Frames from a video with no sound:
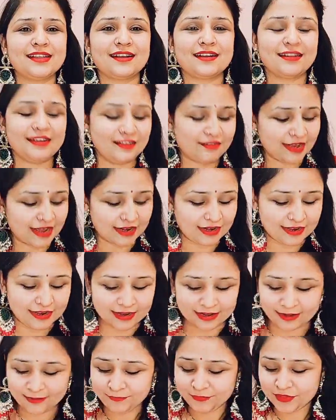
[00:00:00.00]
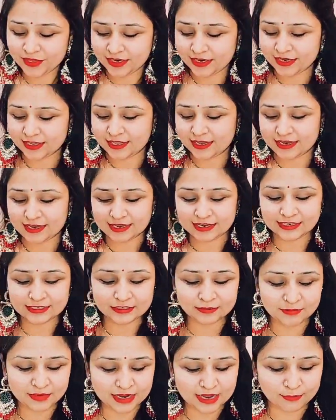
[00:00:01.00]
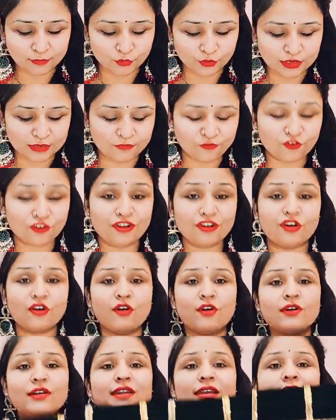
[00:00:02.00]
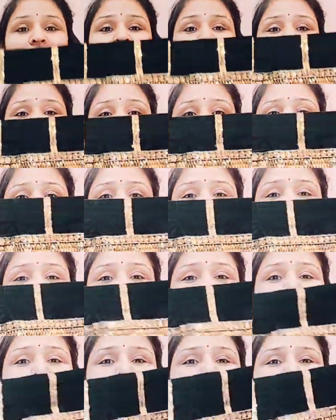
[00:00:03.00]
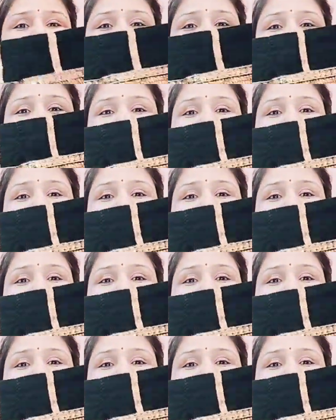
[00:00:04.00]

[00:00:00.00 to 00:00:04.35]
लगने वाली है ये देखिए इसमें आपको ये फुल ऑन सीक्वेंस